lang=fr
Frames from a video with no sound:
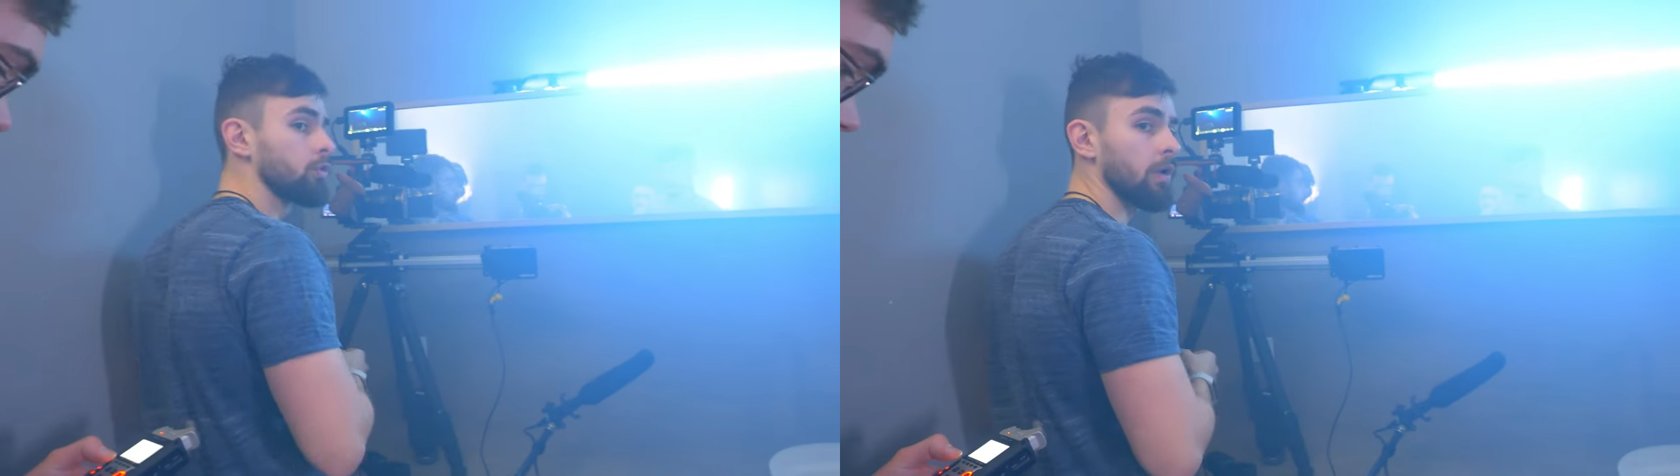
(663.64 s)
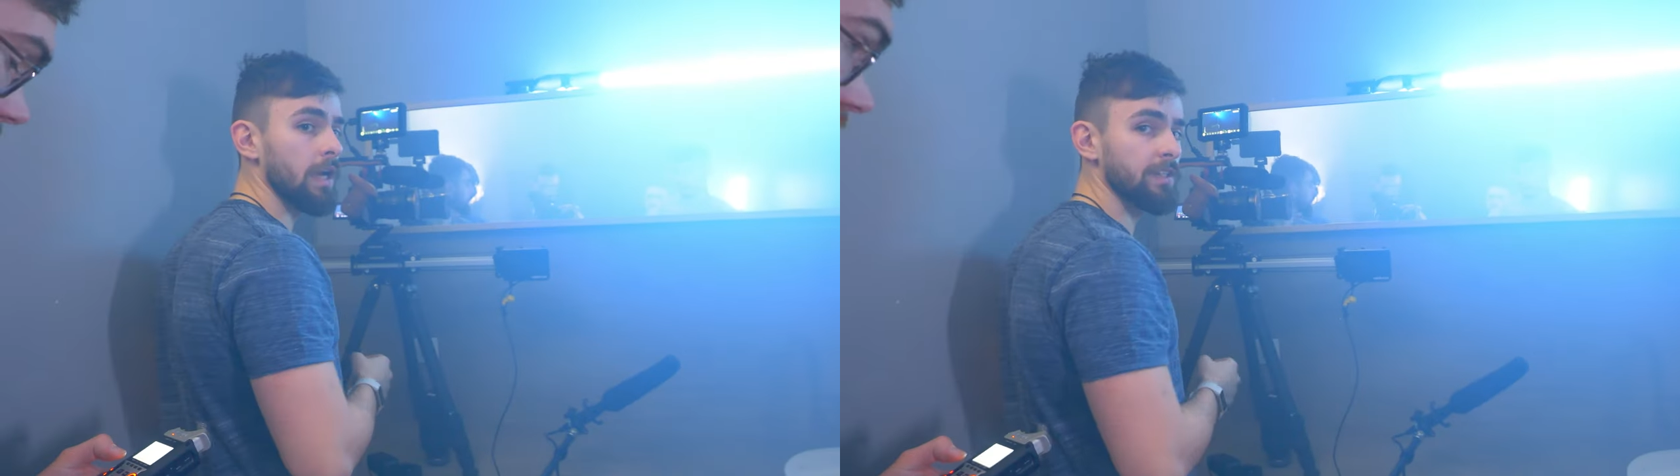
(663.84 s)

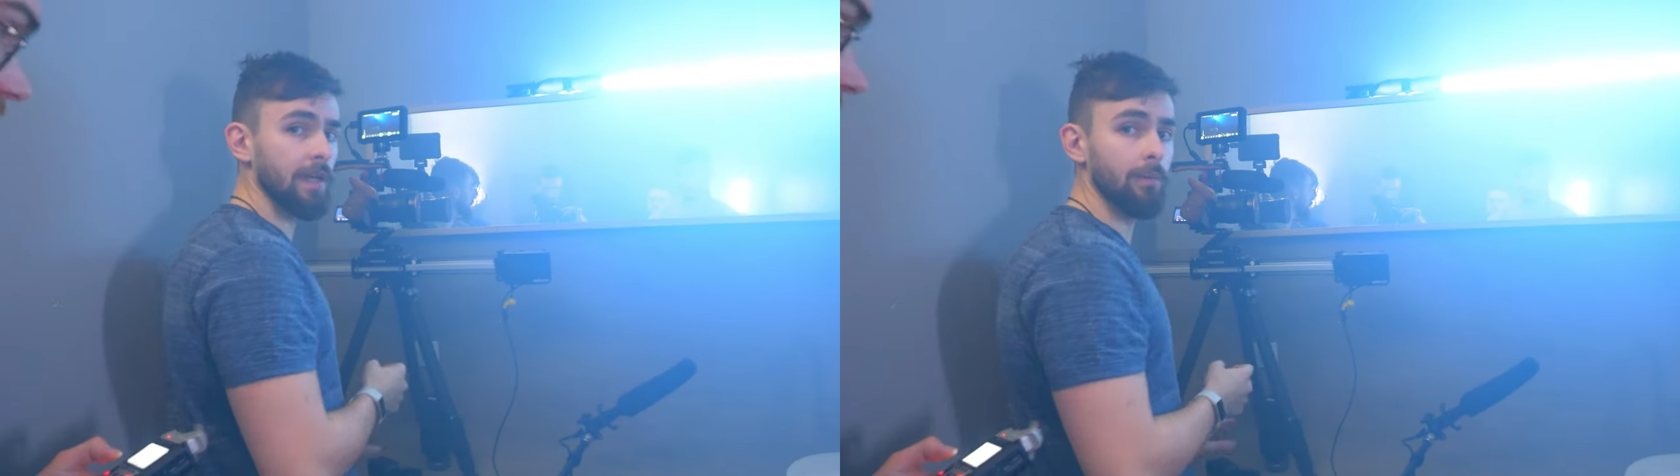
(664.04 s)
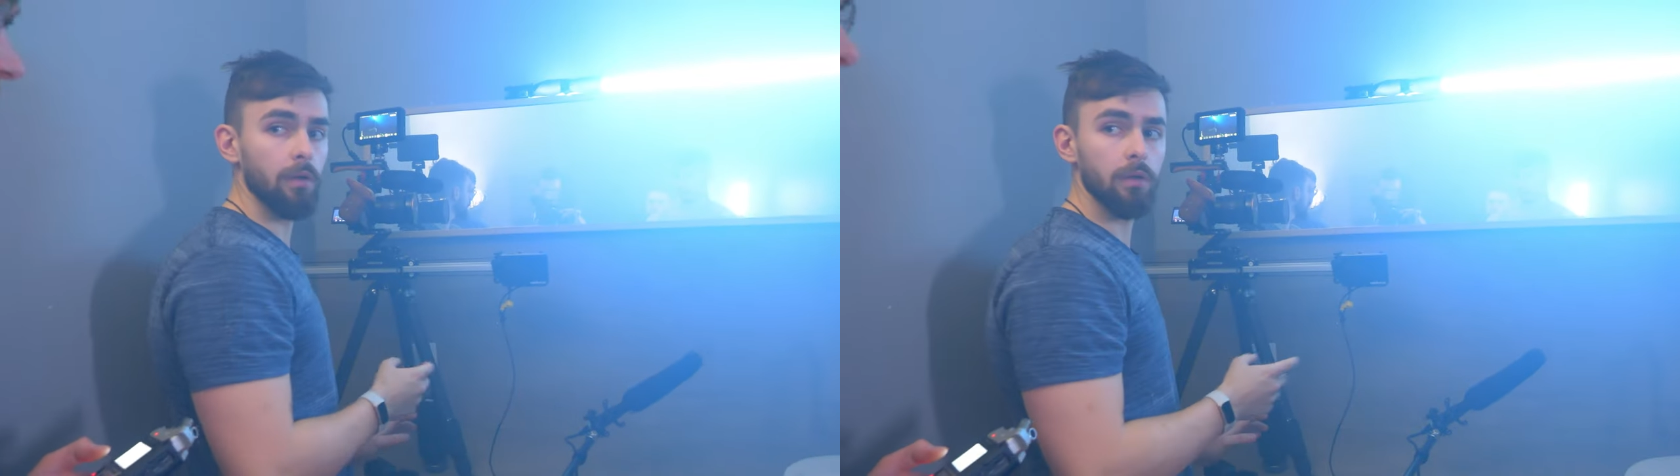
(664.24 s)
coup à la
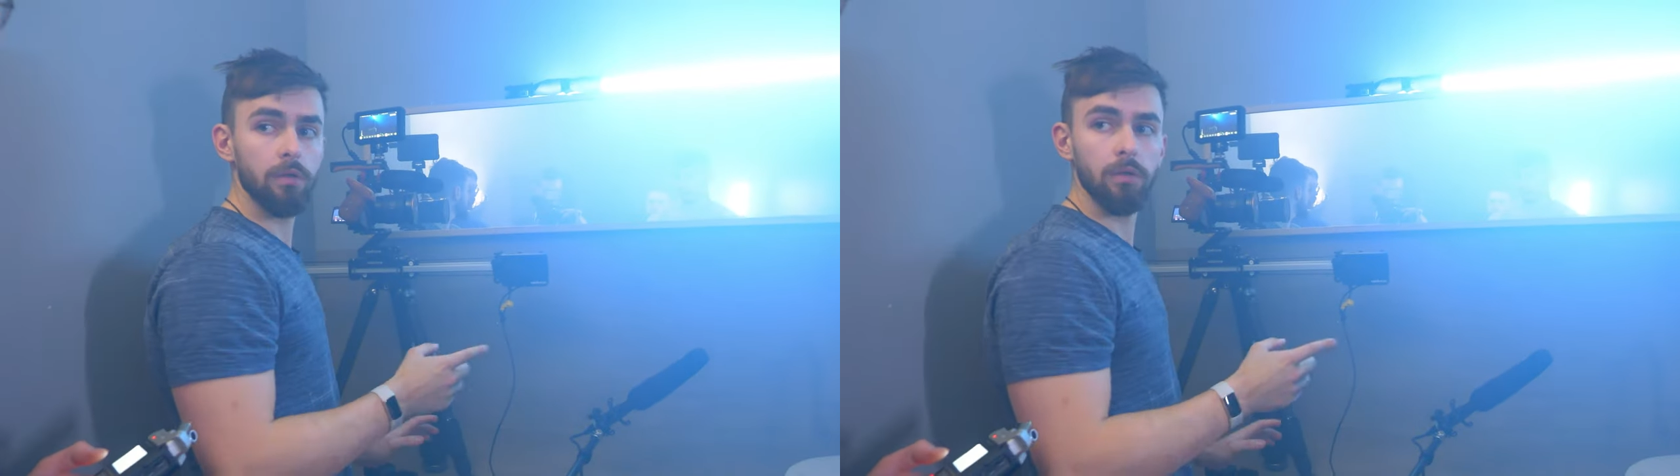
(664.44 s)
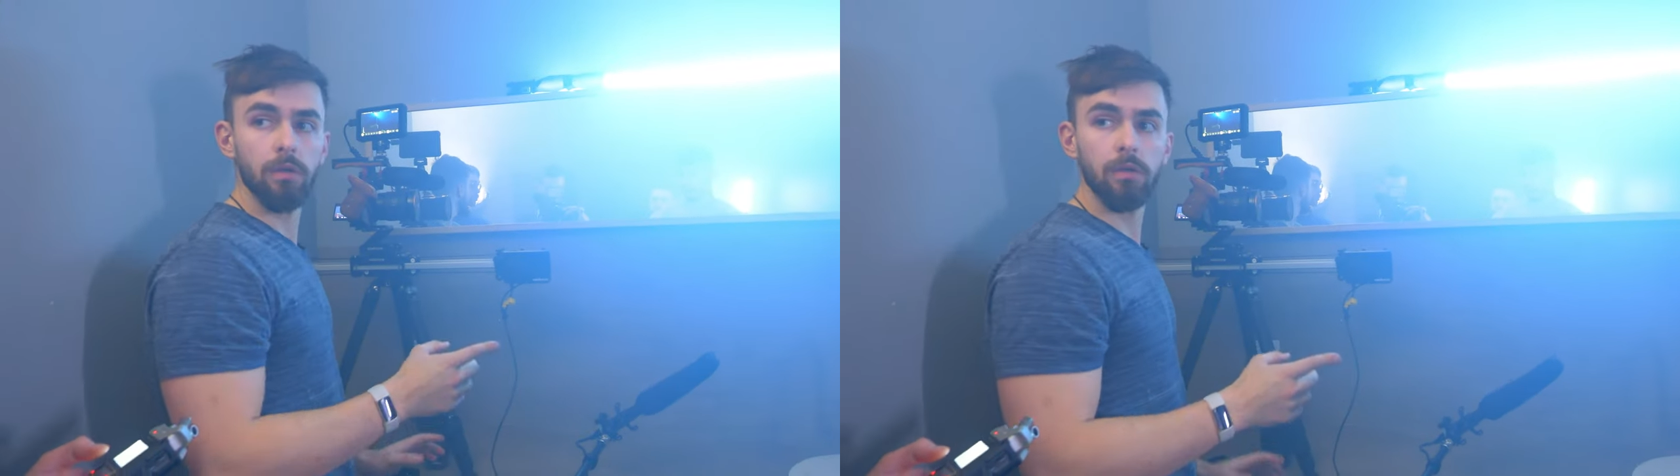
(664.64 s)
cam. Ça
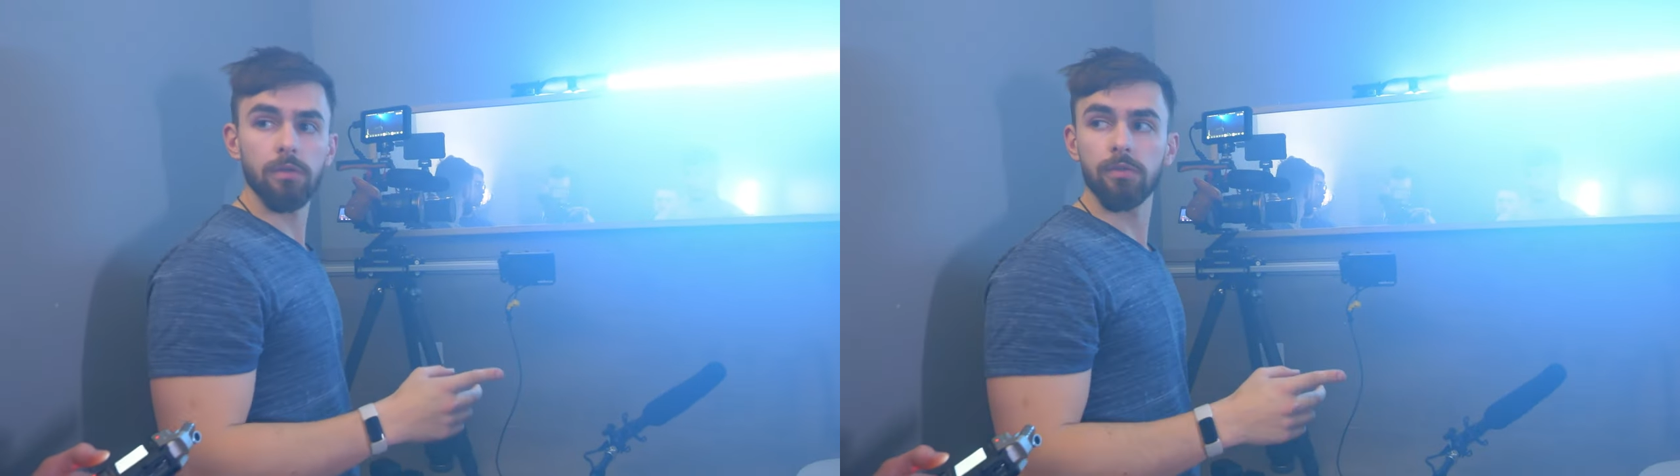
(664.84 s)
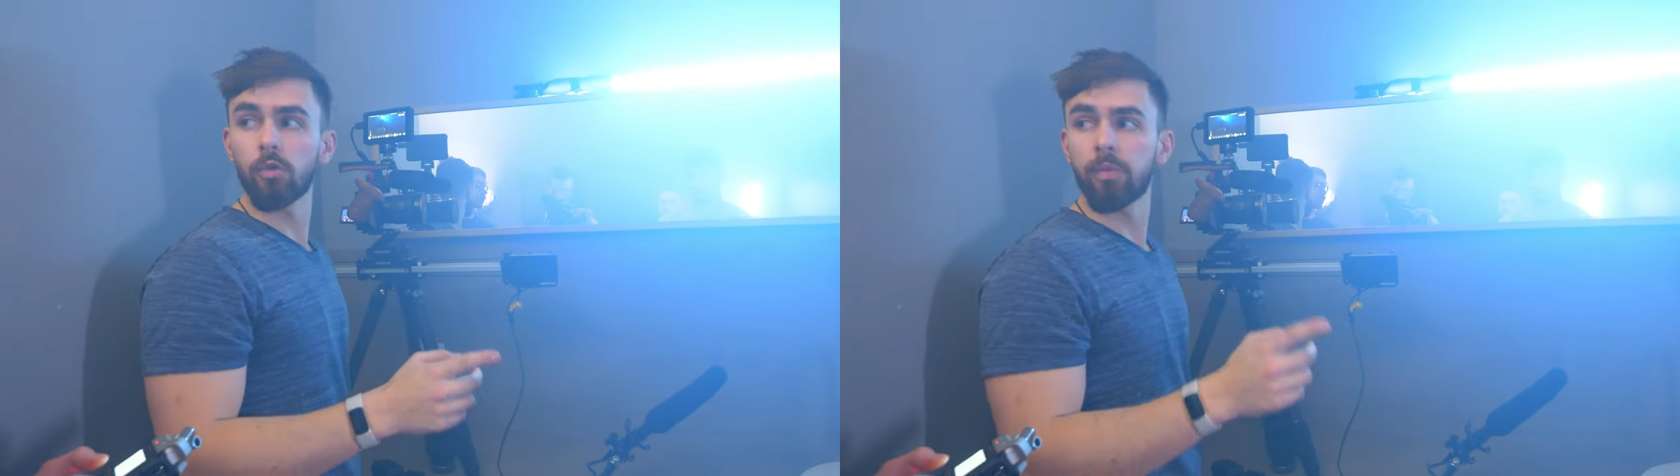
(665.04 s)
tourne au
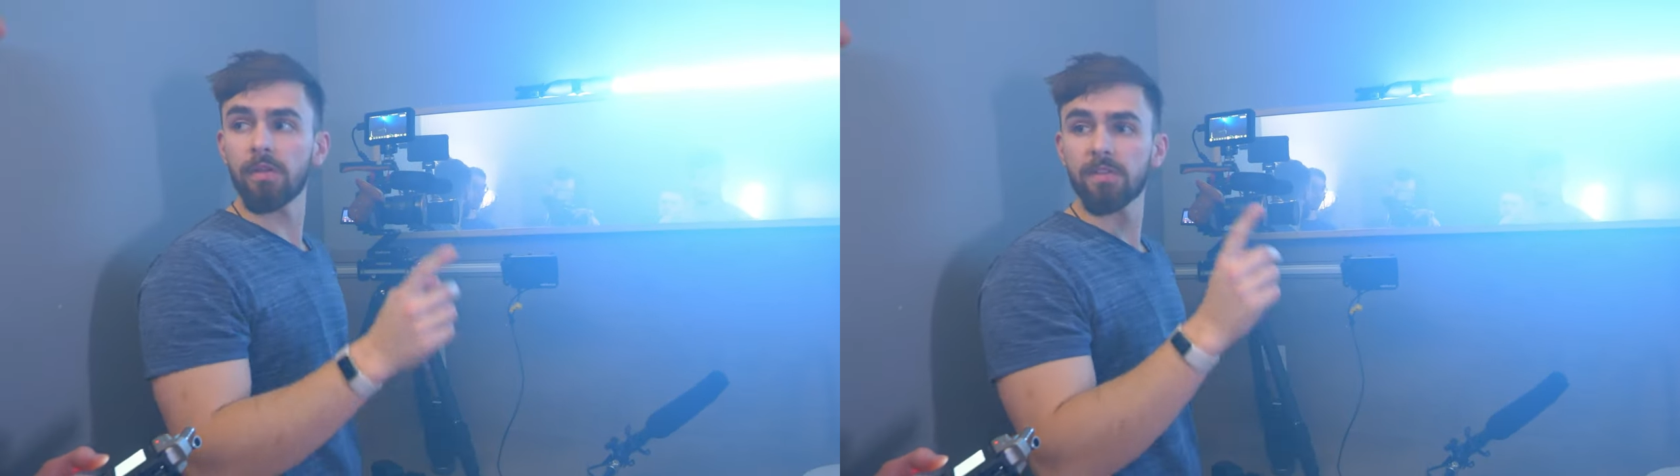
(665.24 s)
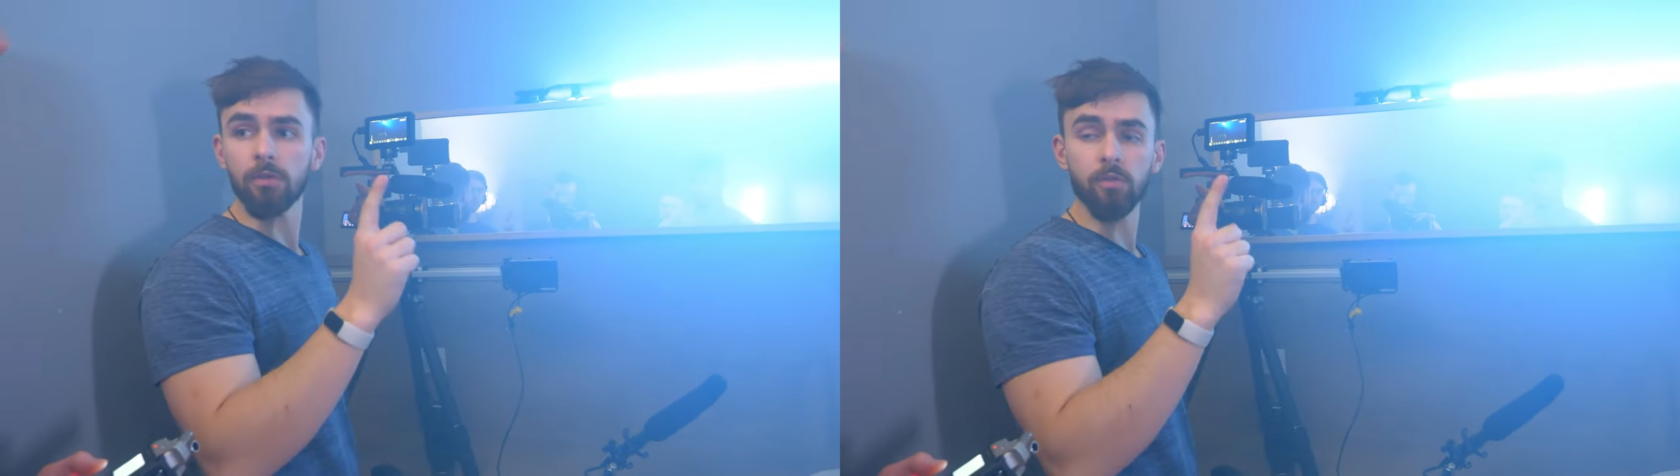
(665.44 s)
son. S'il vous
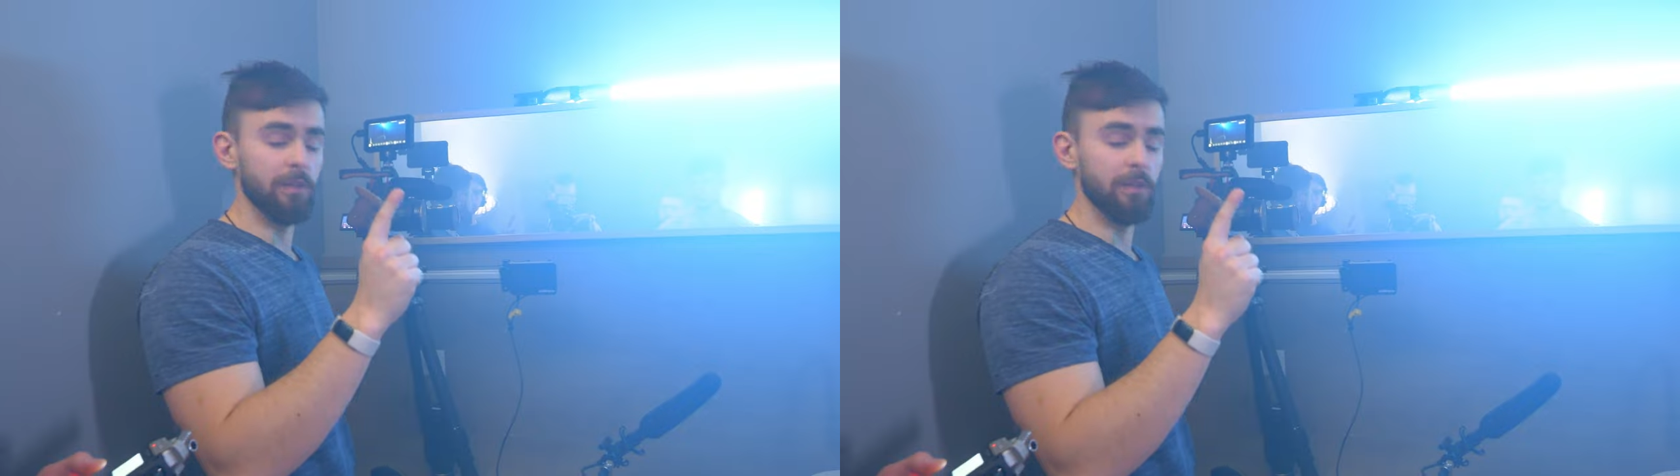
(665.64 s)
plaît, silence